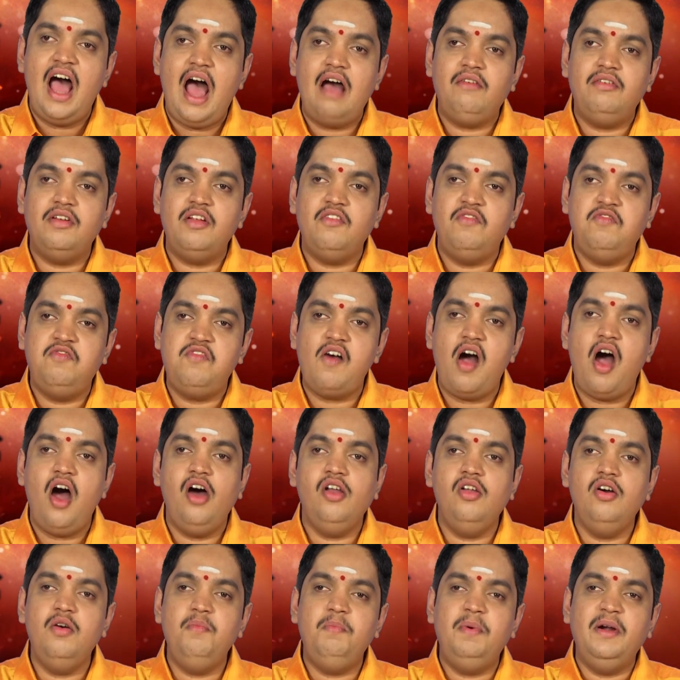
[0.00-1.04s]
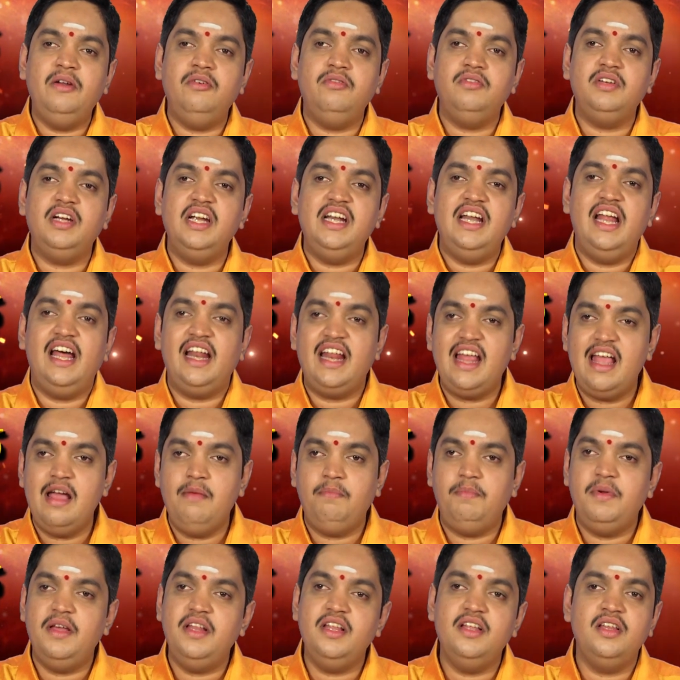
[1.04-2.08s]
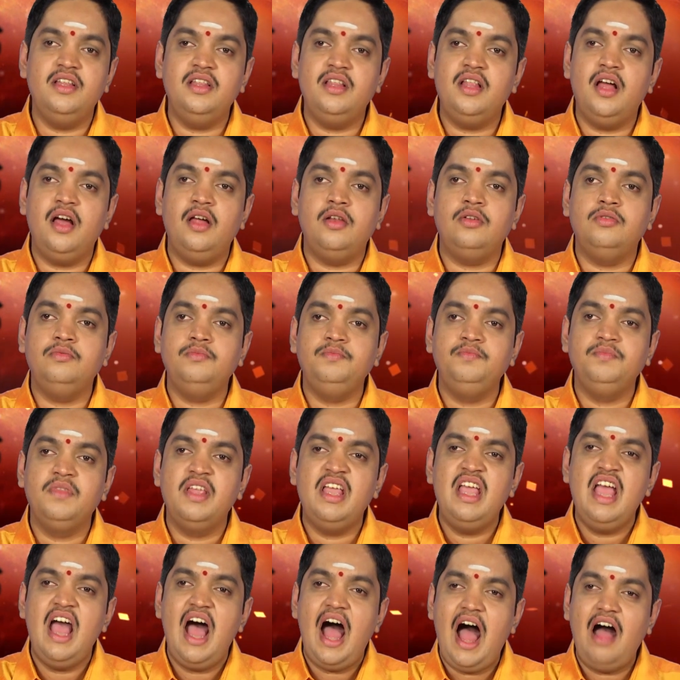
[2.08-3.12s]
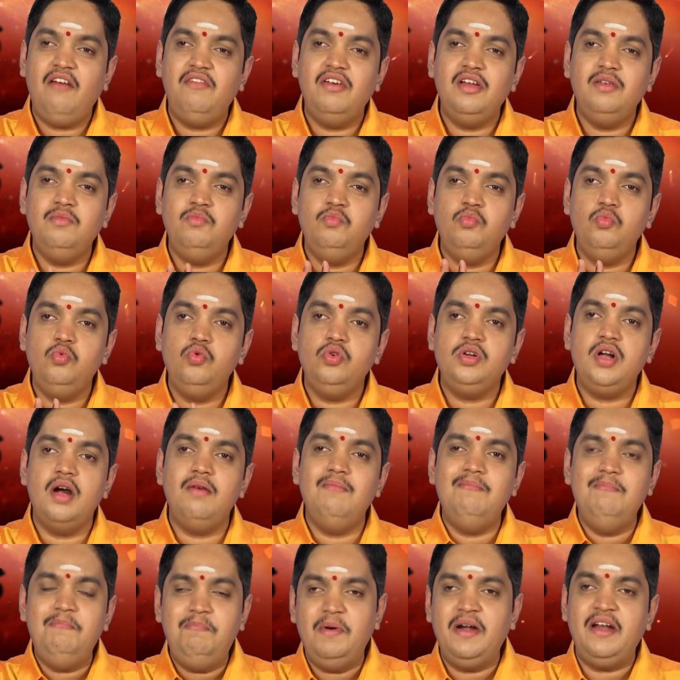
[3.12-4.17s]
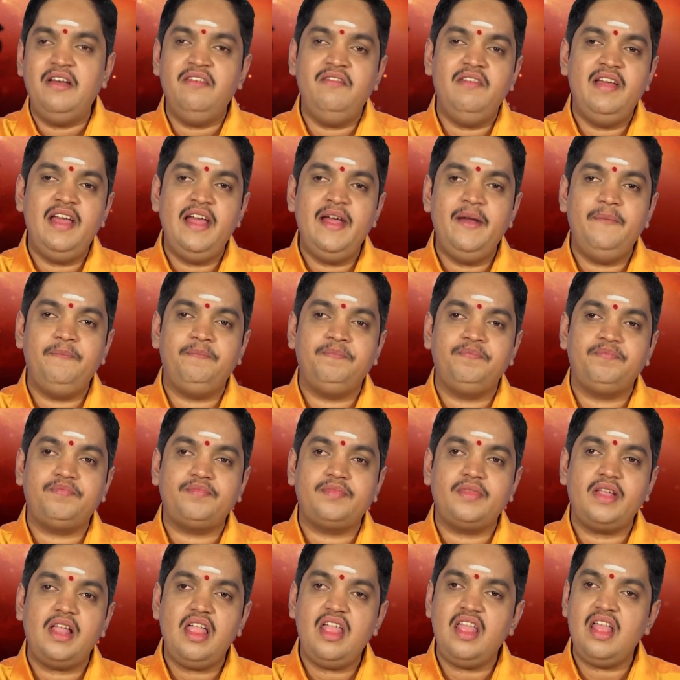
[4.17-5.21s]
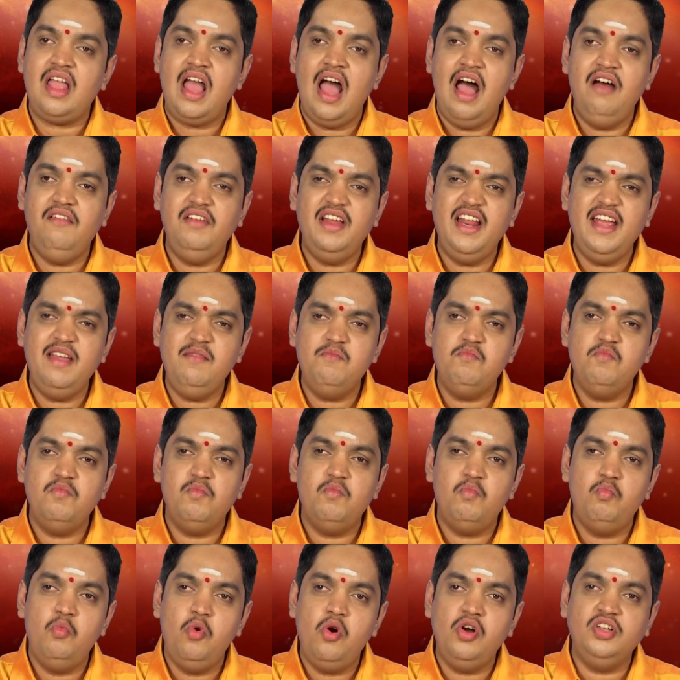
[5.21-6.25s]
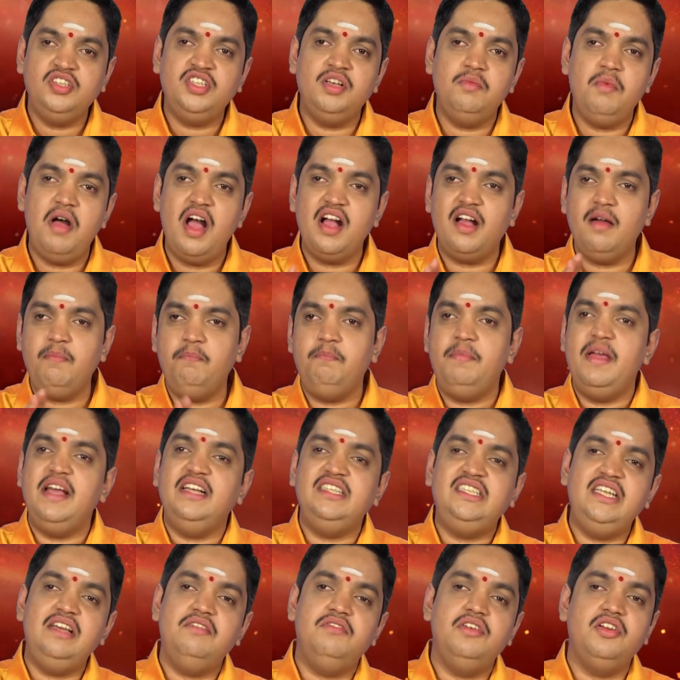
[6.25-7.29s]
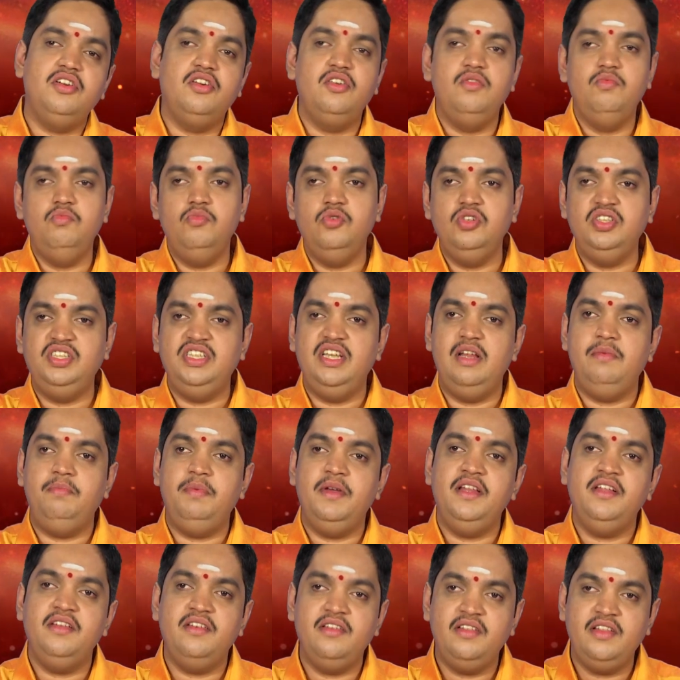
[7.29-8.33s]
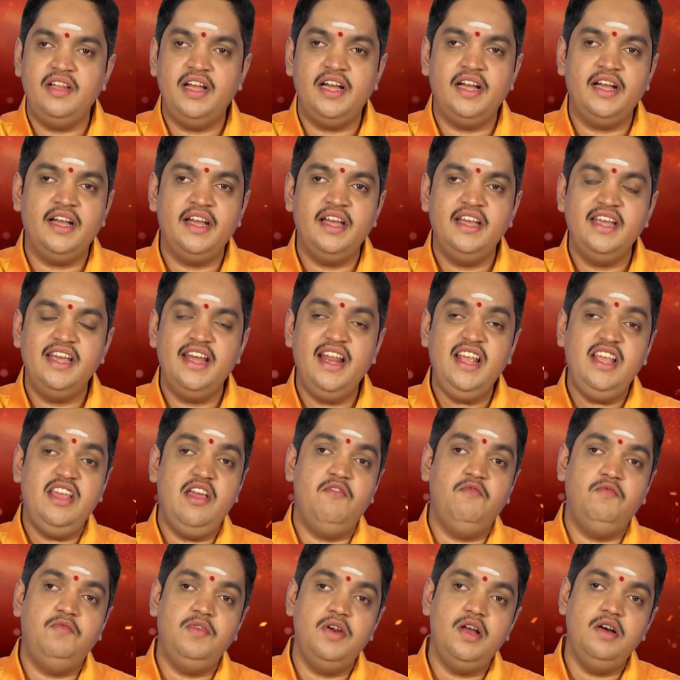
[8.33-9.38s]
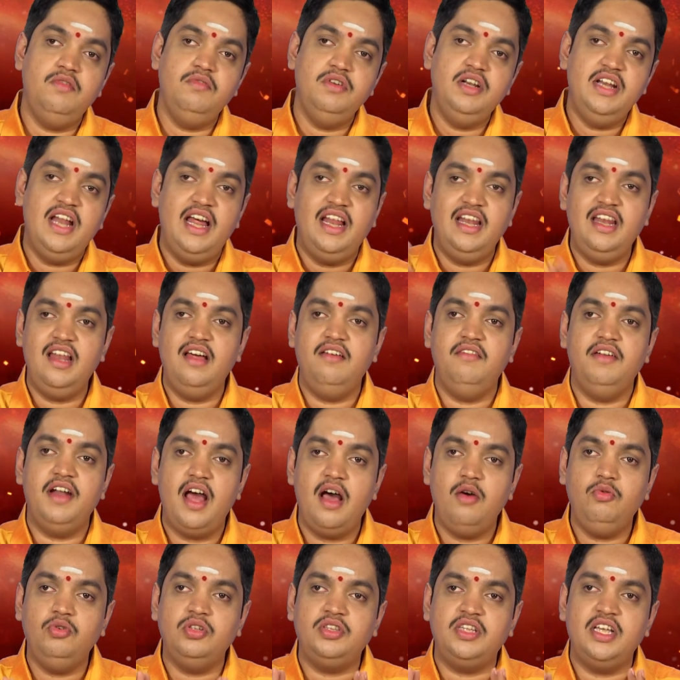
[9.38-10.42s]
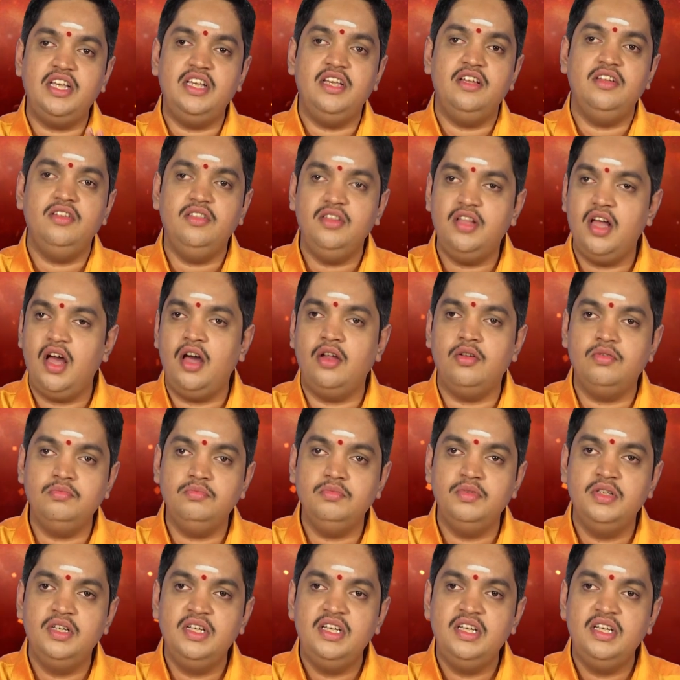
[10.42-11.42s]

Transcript: அவரை ஃபாலோ பண்ணவங்க நிறையா பேர் இருந்தாலும் அவர் முகம் படவே அவரை மோசமாக பேசியவர்களும் ஒரு சில பேர் இருந்தாங்க ஏன்னா எவ்வளவு நல்லவனாக ஒருத்தன் இருந்தாலும்